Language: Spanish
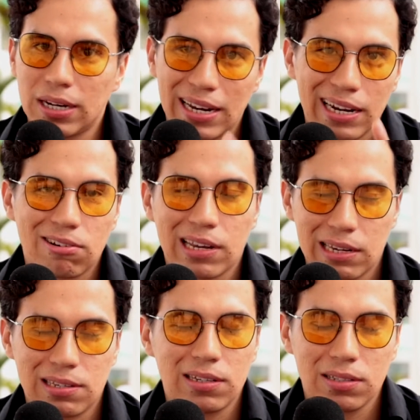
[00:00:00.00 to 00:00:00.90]
En la,
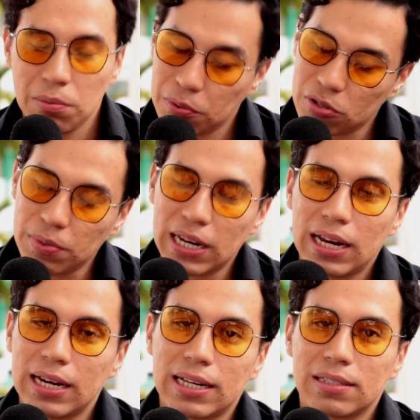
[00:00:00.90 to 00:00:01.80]
orquesta donde el profesor
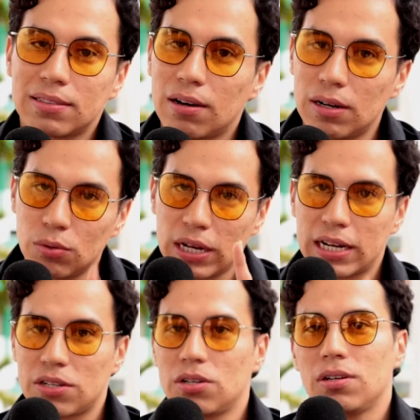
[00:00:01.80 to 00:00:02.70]
Miguel Ángel cantaba una
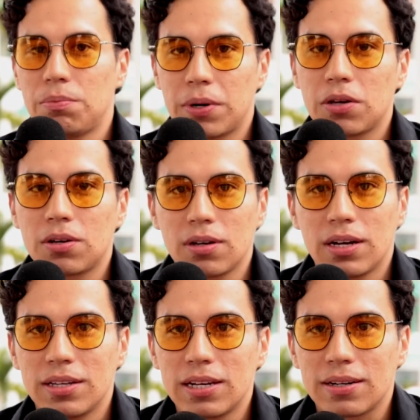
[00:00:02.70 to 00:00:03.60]
canción, el periódico
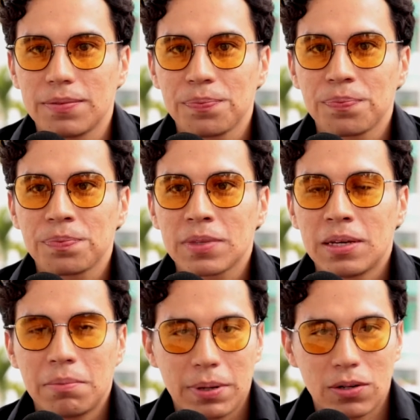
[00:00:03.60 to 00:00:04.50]
de ayer.
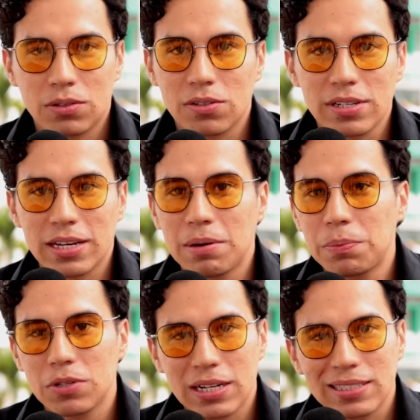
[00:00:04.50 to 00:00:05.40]
Pero entonces ahí me
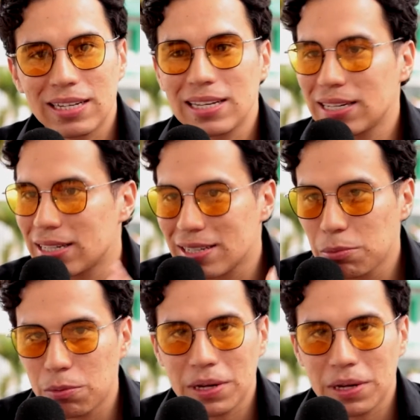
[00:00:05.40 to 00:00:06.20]
puse a cantar y en ese